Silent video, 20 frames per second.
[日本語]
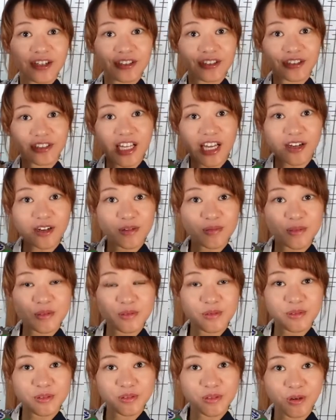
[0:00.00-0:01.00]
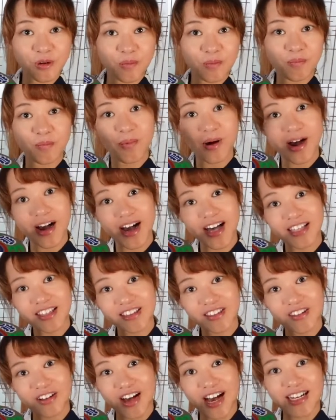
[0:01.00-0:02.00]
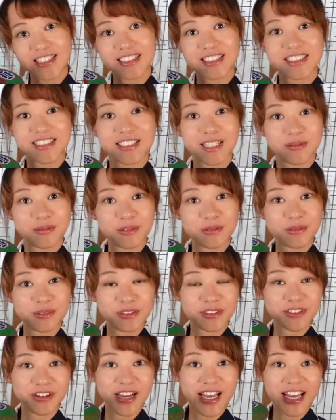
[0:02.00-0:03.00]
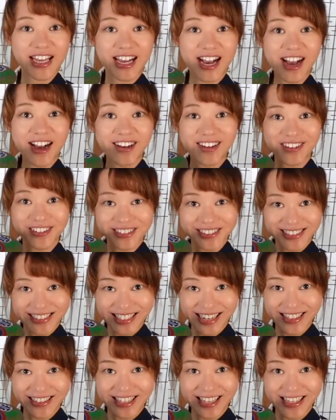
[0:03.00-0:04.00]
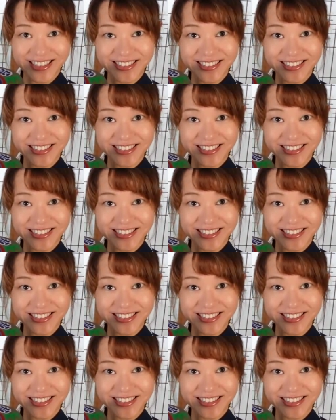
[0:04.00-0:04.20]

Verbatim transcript: 蓋の部分をパカッと外した部分の絵がこちらで